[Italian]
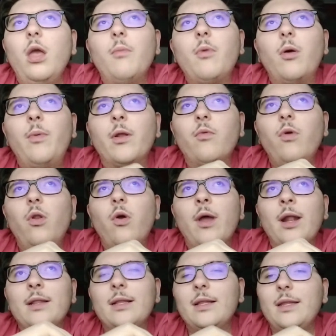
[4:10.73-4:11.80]
proprio per quello
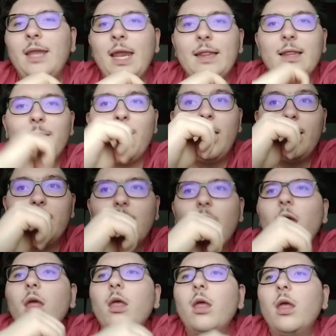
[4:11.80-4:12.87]
era andato
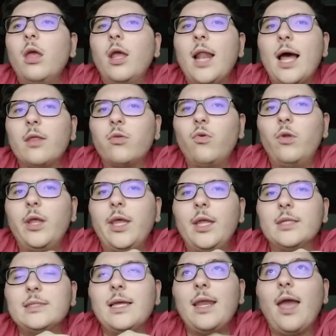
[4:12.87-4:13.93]
direttamente l'Ascoli
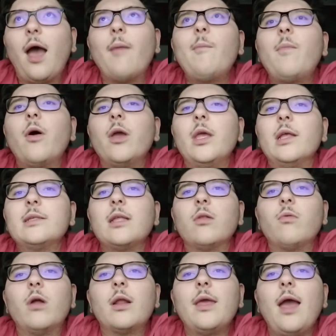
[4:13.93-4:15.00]
in Serie A, poi è stato
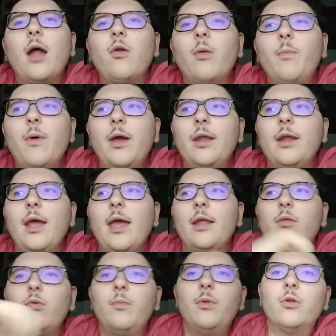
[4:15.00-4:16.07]
qualche anno e poi è
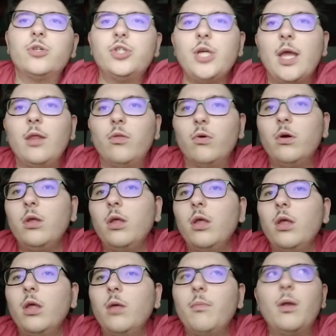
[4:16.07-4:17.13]
subito sceso
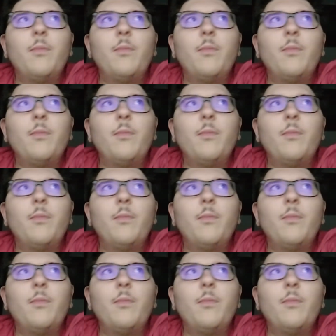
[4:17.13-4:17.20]
per